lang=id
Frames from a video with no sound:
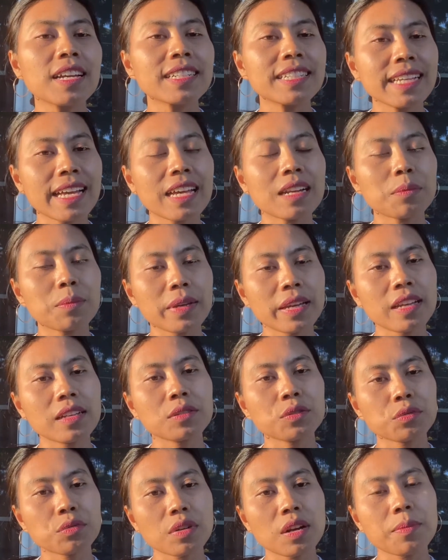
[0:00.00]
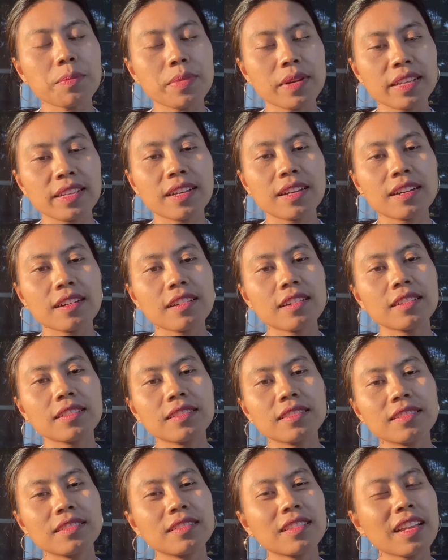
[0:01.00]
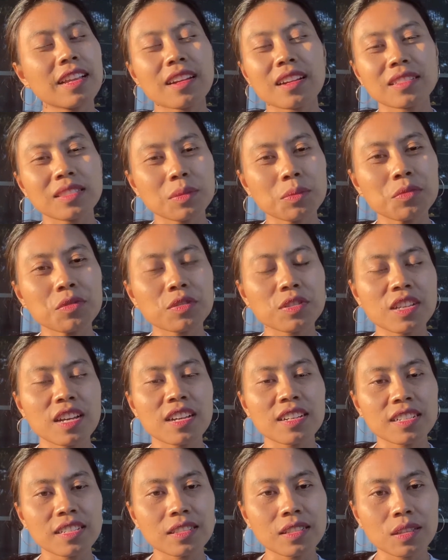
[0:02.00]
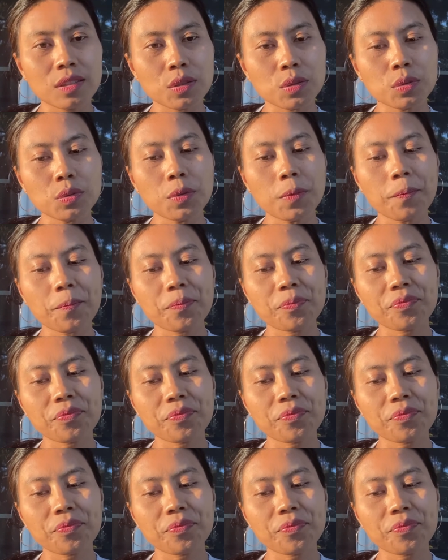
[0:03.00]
di RPX Surabaya daerah Jemur Sari situ